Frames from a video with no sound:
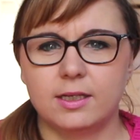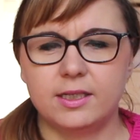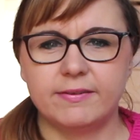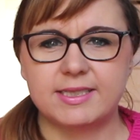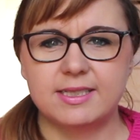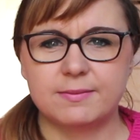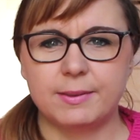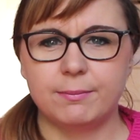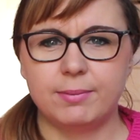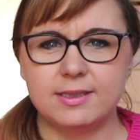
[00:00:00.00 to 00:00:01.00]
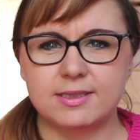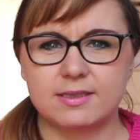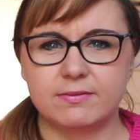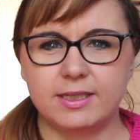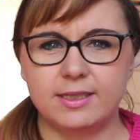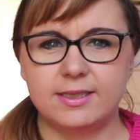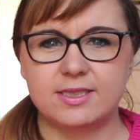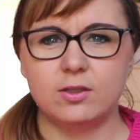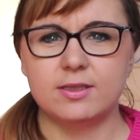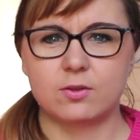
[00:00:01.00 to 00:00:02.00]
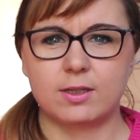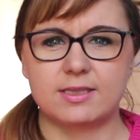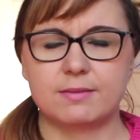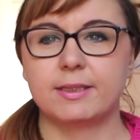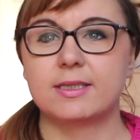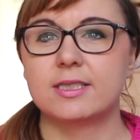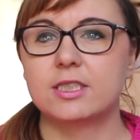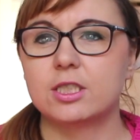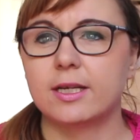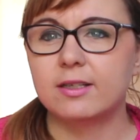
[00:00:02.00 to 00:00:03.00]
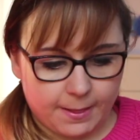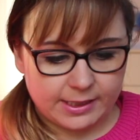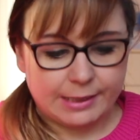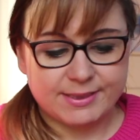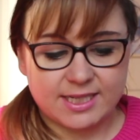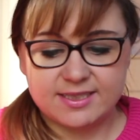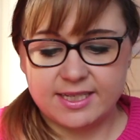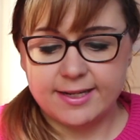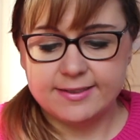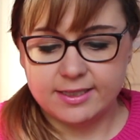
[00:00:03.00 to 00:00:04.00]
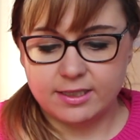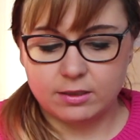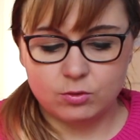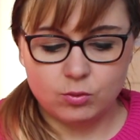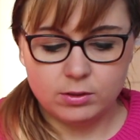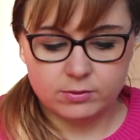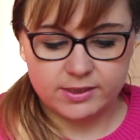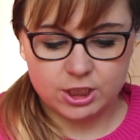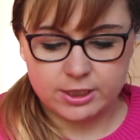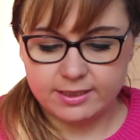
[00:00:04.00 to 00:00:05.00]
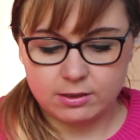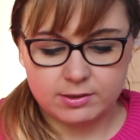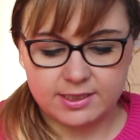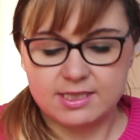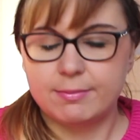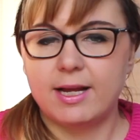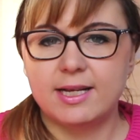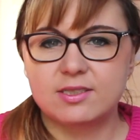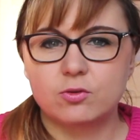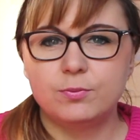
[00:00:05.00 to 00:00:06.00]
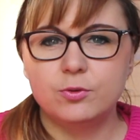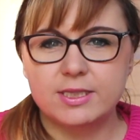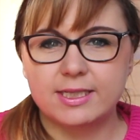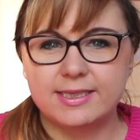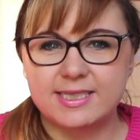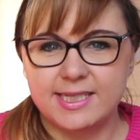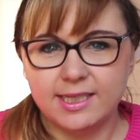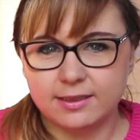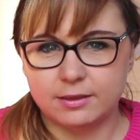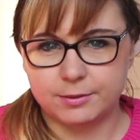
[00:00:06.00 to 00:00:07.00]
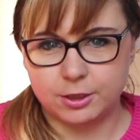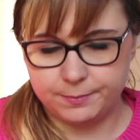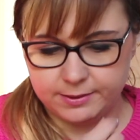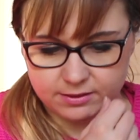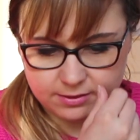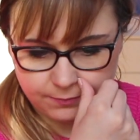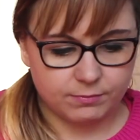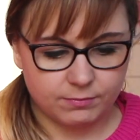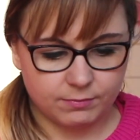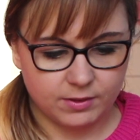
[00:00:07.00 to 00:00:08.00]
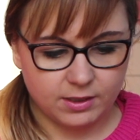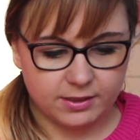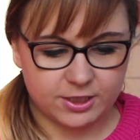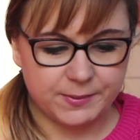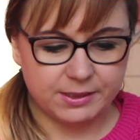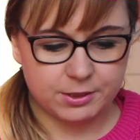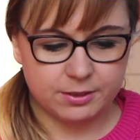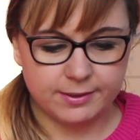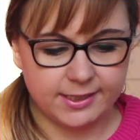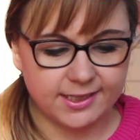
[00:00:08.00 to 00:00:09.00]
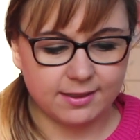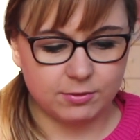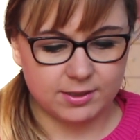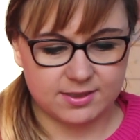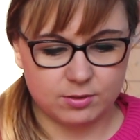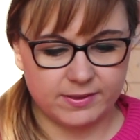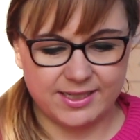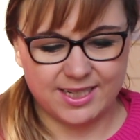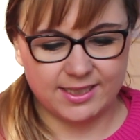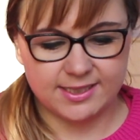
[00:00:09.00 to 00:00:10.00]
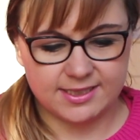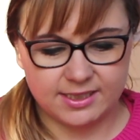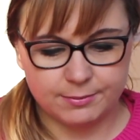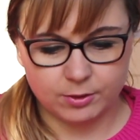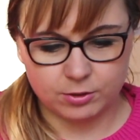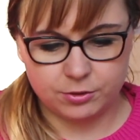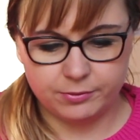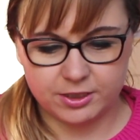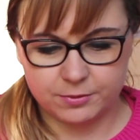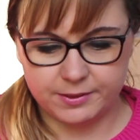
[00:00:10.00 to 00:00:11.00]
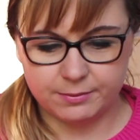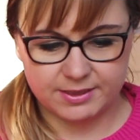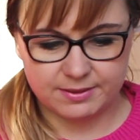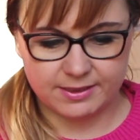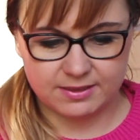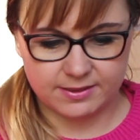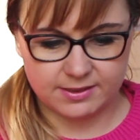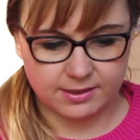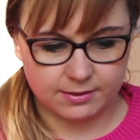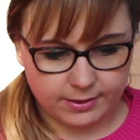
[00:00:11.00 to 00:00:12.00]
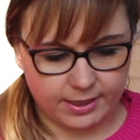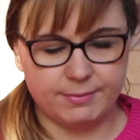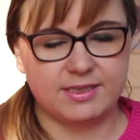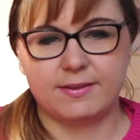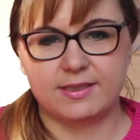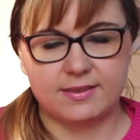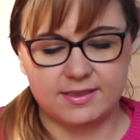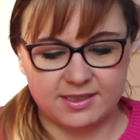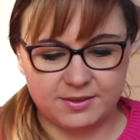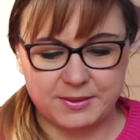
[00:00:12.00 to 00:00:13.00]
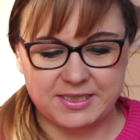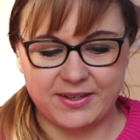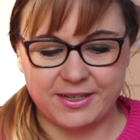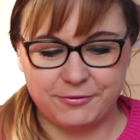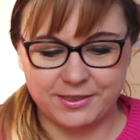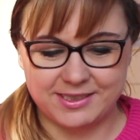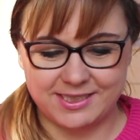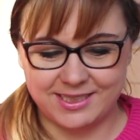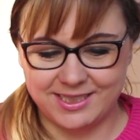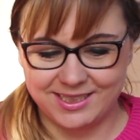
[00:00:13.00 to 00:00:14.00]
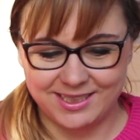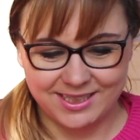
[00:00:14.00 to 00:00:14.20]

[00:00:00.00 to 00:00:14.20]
Ich wechsle jetzt mal den Platz, weil die Sonne so krass in mein Gesicht scheint. Ich habe jetzt gerade sein Alter ja gegoogelt und hier steht auch, dass er bei High School Musical die Serie mitspielt. Da spielt er bestimmt einen Lehrer oder so, weil er kann jetzt nicht immer noch ein Schüler spielen mit 22. Ey, äh, mit 22, mit 42.